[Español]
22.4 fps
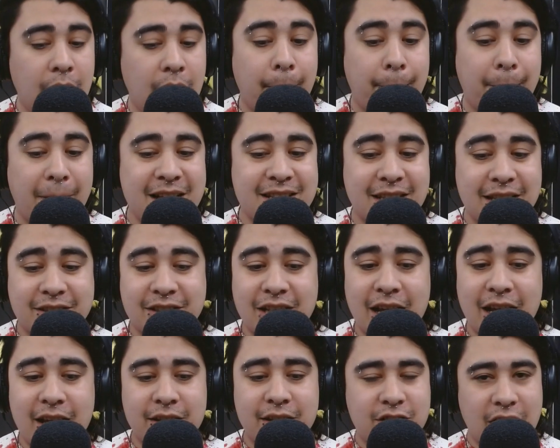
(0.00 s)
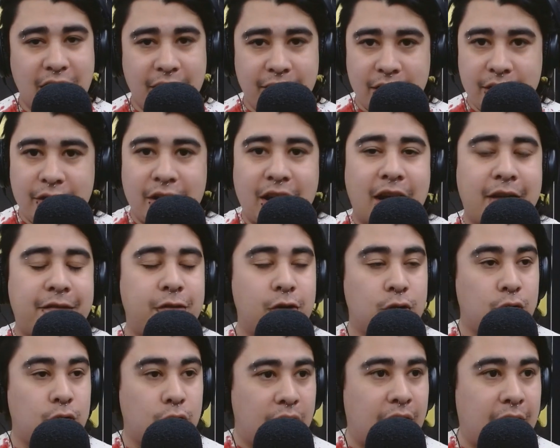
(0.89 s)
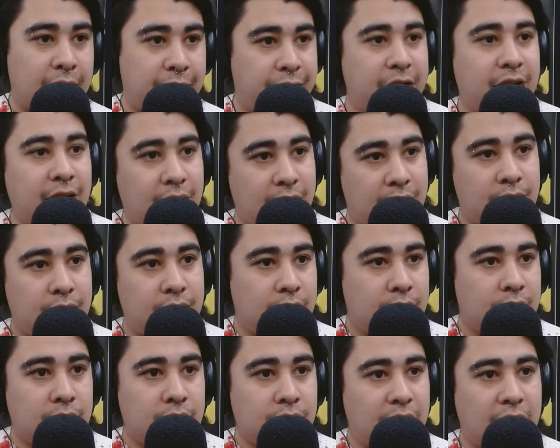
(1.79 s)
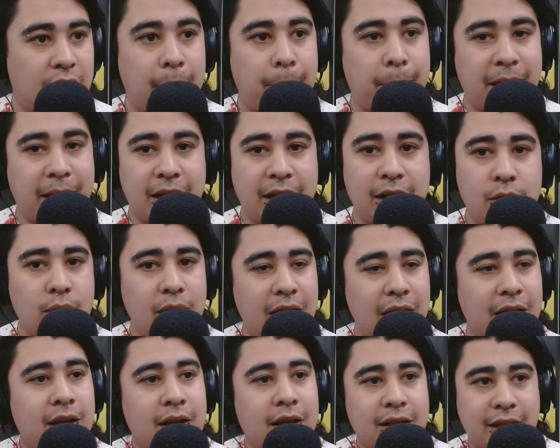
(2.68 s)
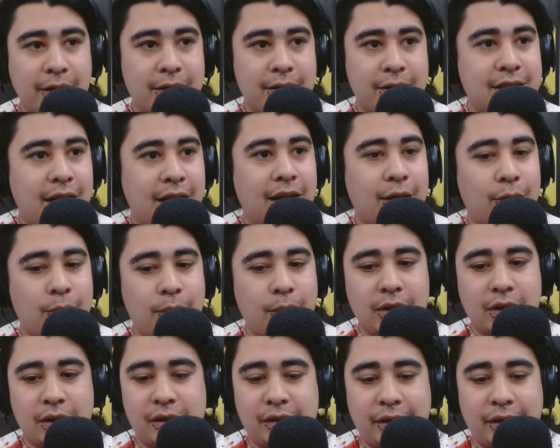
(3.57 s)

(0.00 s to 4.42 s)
más allá, ya desde la fotografía de la película te vas a dar cuenta,